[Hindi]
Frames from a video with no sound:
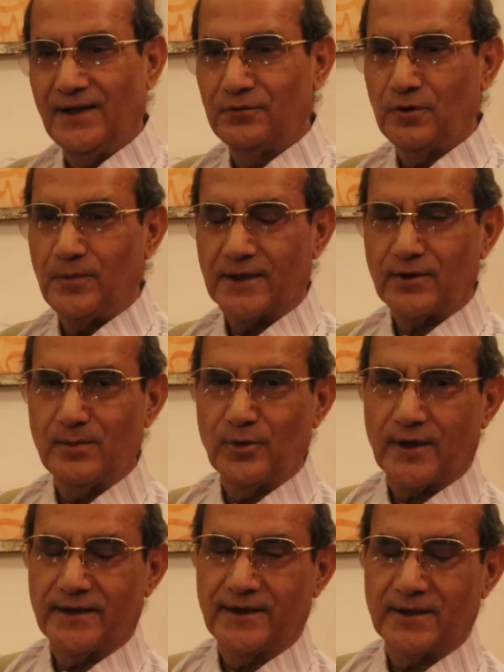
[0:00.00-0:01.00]
वो
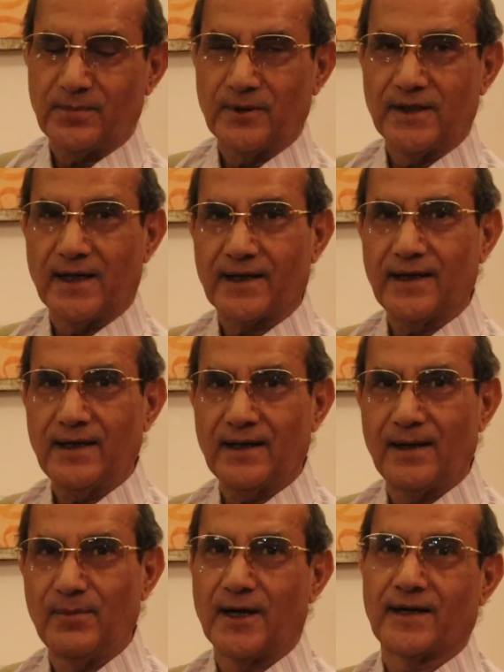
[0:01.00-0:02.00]
बैतुलमक़दस पे जाके
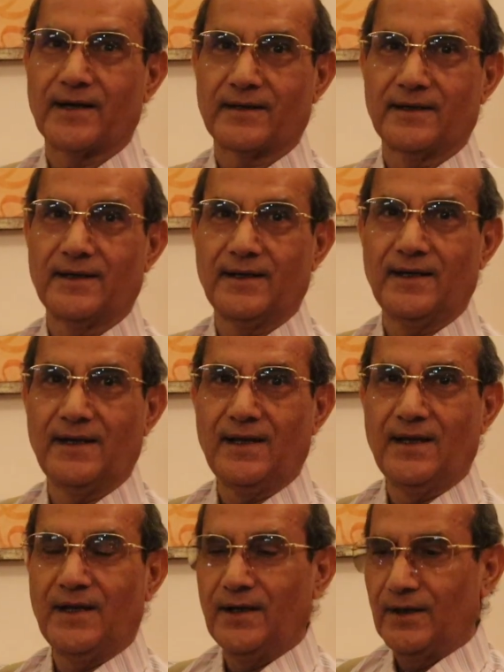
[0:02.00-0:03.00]
हमला करते हैं
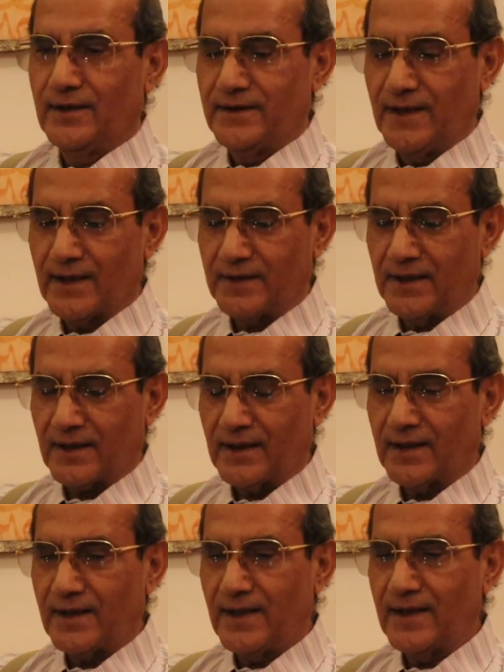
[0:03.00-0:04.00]
जी ये एक
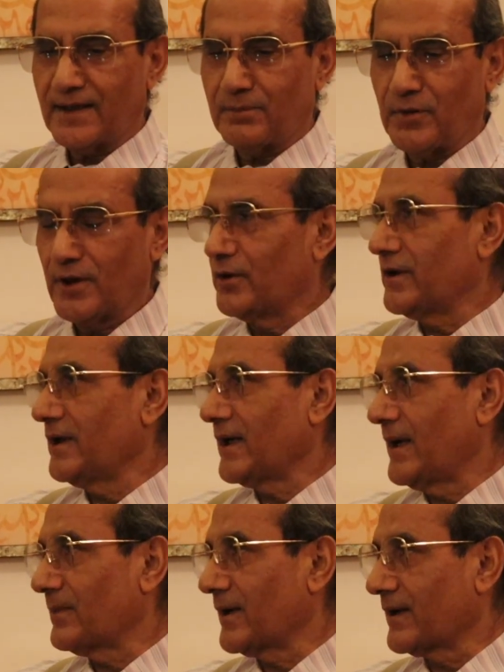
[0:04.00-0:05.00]
तरीके का एक फिरौती
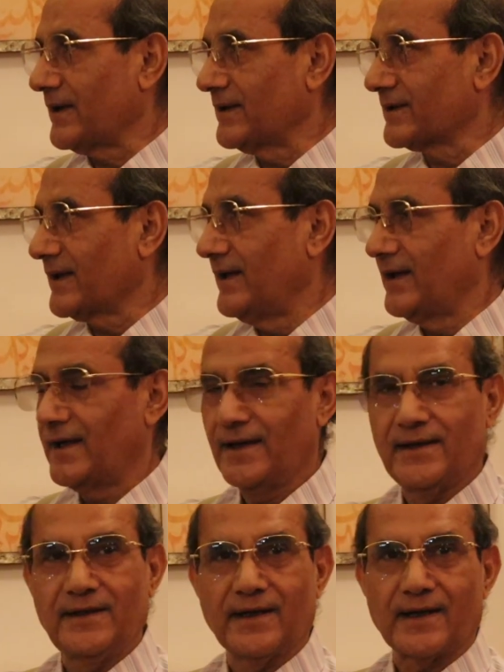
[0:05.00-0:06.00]
टाइप का केस कर लिया
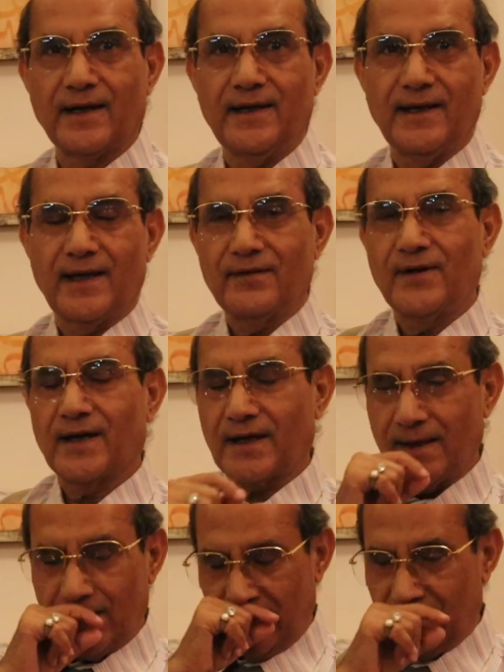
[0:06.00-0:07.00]
है ये कर लिया है वहाँ
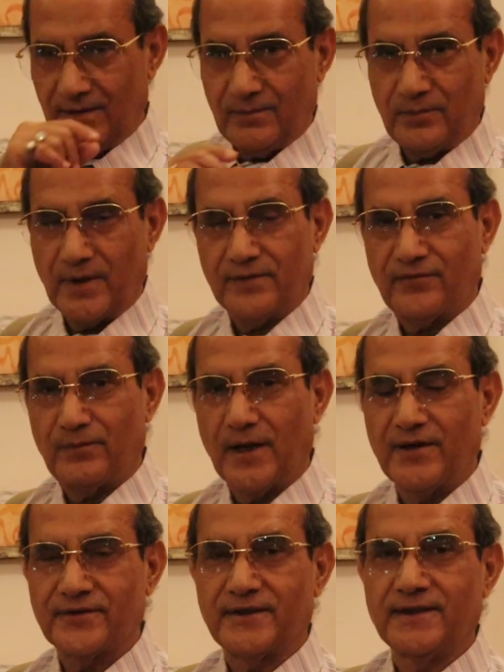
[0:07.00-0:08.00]
के
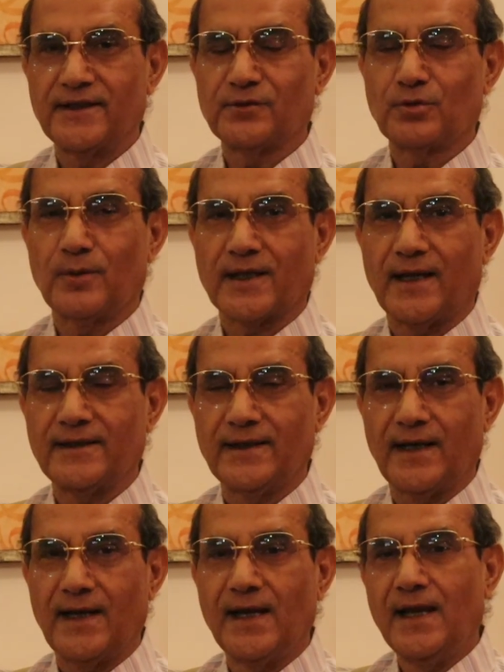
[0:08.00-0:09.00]
पैलेस्टीनियंस को बता
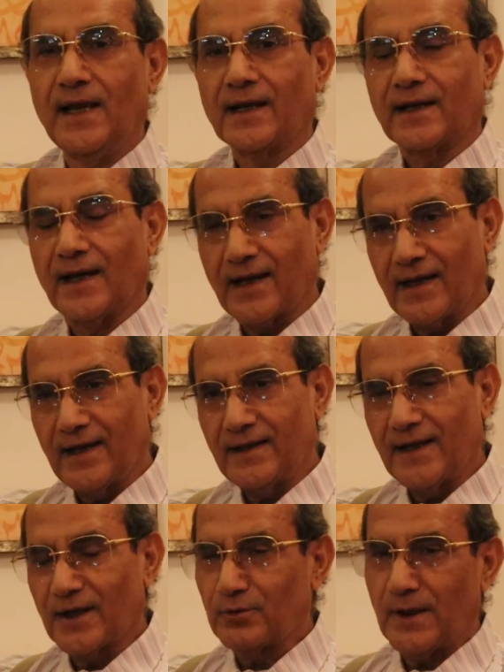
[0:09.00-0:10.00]
दिया है कि अगर
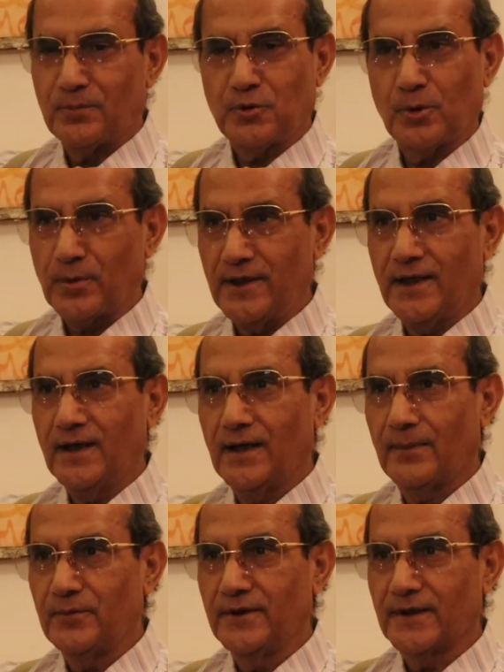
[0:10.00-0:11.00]
या तो आप चुप रहिए
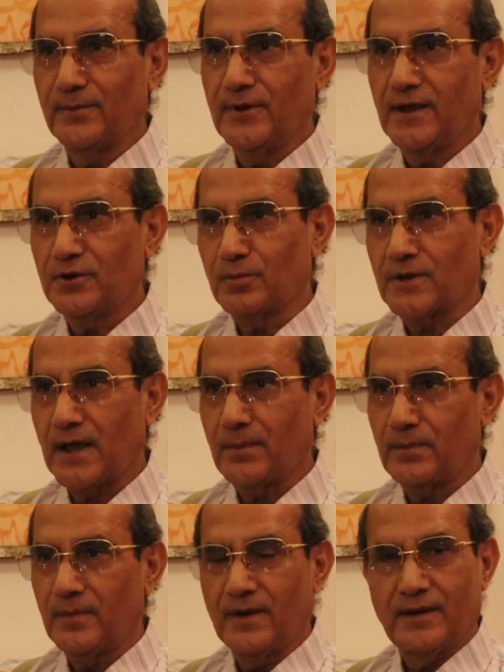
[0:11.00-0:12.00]
अपनी ज़मीनें
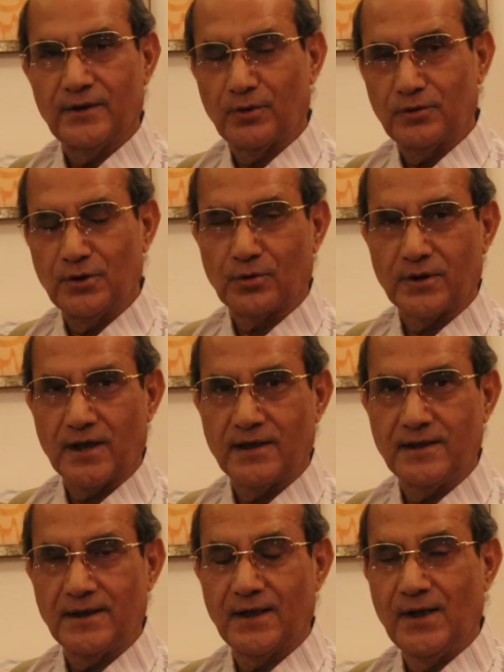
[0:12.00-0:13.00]
चुपचाप यहूदियों को दे
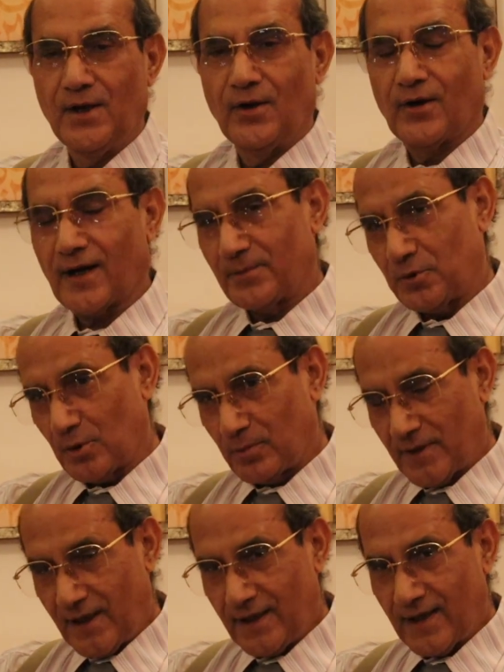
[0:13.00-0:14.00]
दीजिए और आप चुप
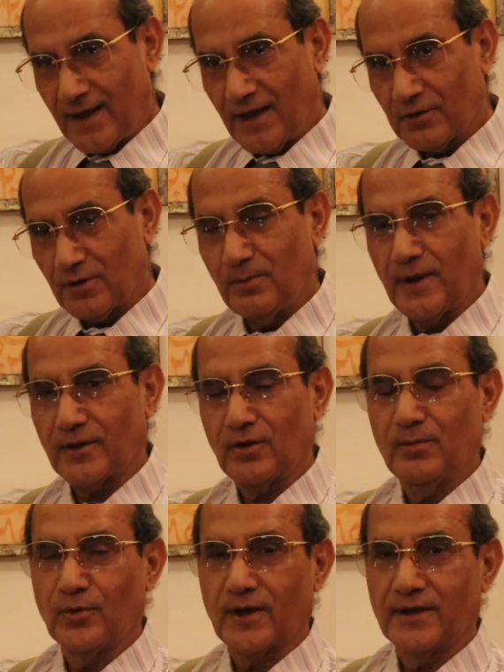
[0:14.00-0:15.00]
नहीं रहेंगे तो हम
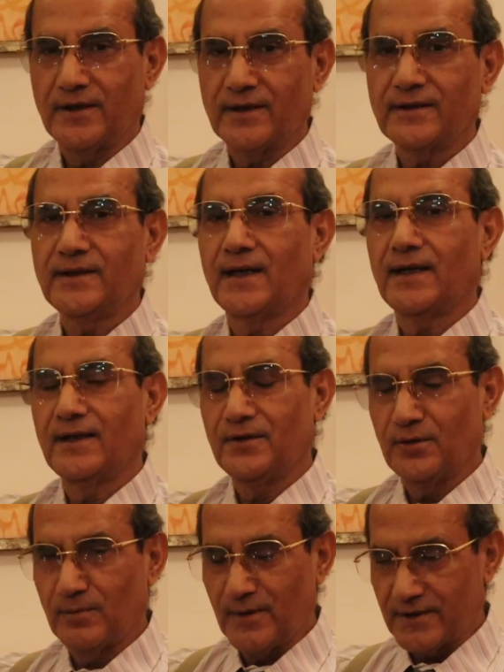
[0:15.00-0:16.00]
बैतुलमक़दस या
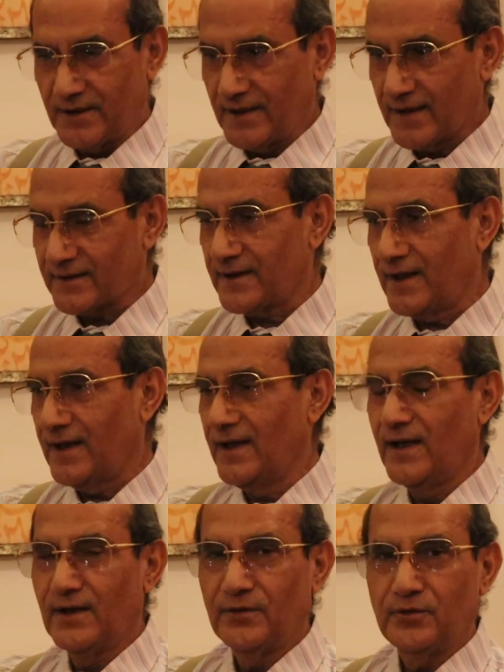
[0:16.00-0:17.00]
जो मस्जिद अक्सर है
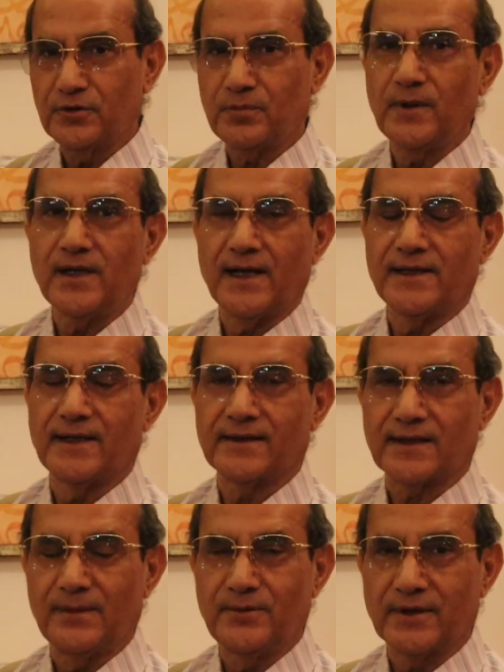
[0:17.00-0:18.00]
उस पर
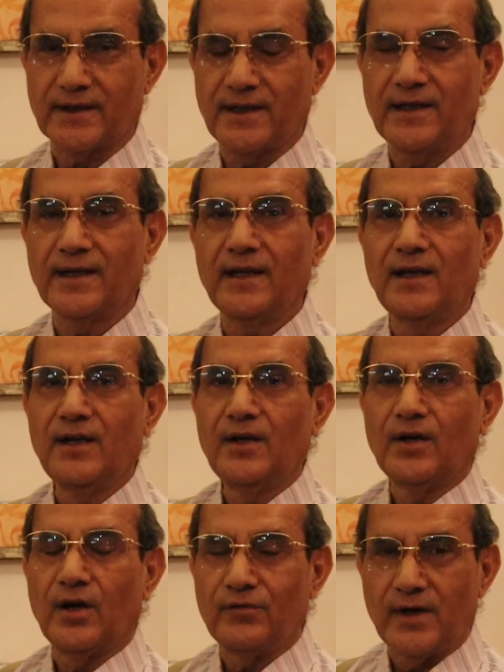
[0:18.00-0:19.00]
नाजायज़ कब्ज़ा करेंगे
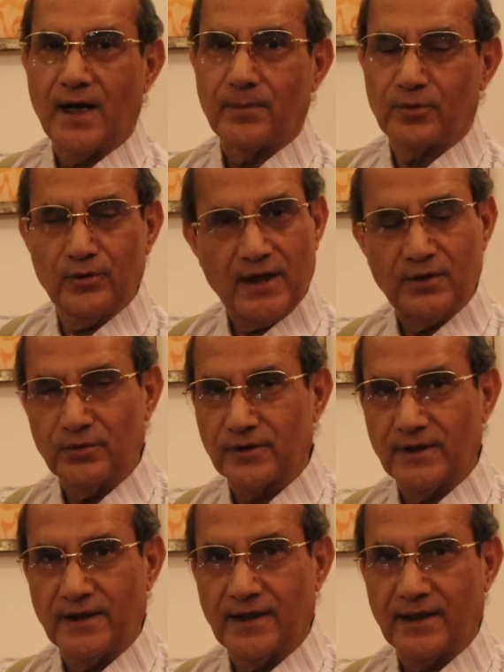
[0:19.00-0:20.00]
और वहाँ आपको नहीं
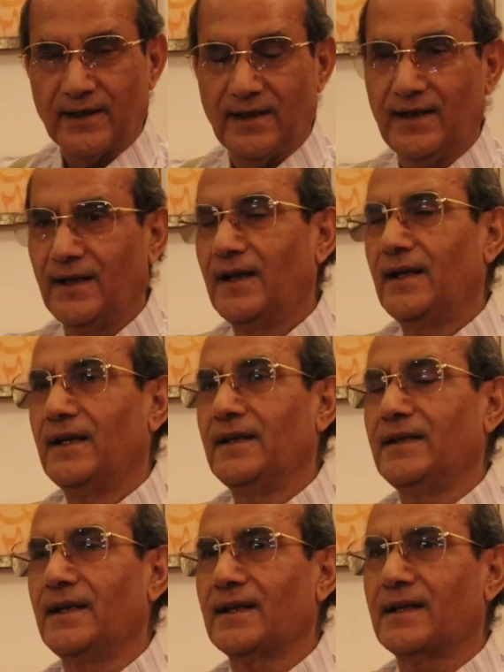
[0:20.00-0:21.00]
घुसने देंगे
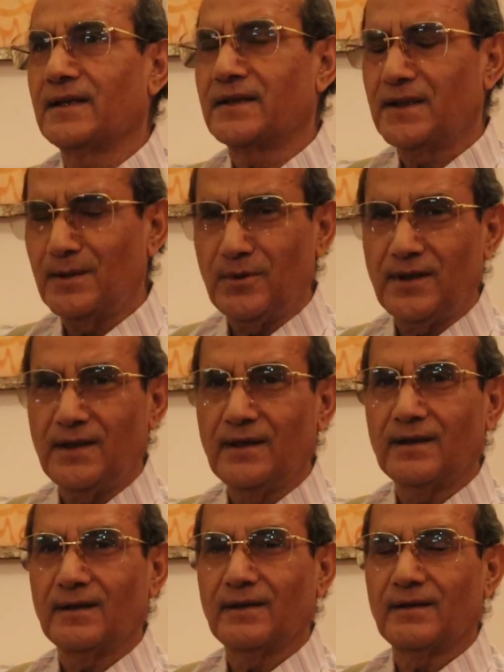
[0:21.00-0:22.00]
ये किसी भी
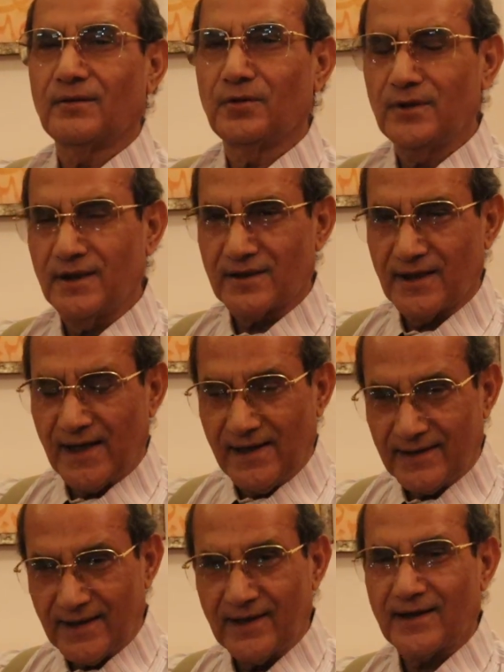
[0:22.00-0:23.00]
ख़ुद
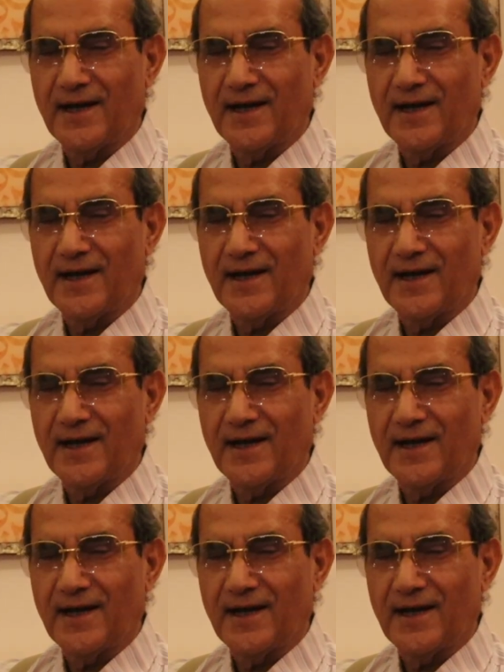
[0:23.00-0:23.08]
इसराइल के